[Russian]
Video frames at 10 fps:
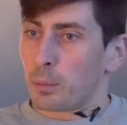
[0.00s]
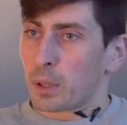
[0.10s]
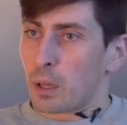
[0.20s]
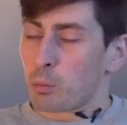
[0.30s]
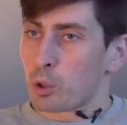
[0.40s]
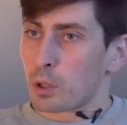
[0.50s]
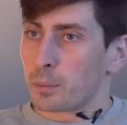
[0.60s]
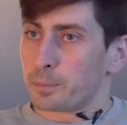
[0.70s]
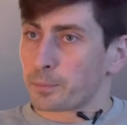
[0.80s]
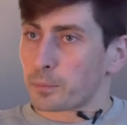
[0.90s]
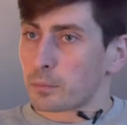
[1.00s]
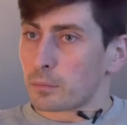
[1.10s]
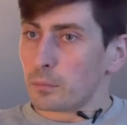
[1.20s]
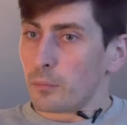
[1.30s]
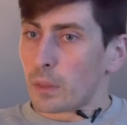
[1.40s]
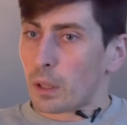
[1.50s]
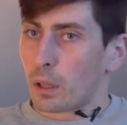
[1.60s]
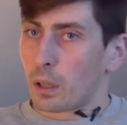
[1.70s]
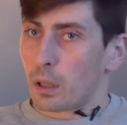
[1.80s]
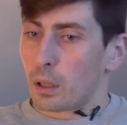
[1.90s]
потому что
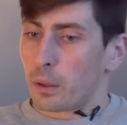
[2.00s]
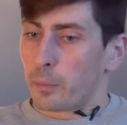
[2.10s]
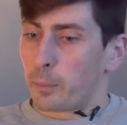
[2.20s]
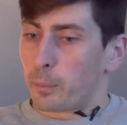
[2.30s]
э,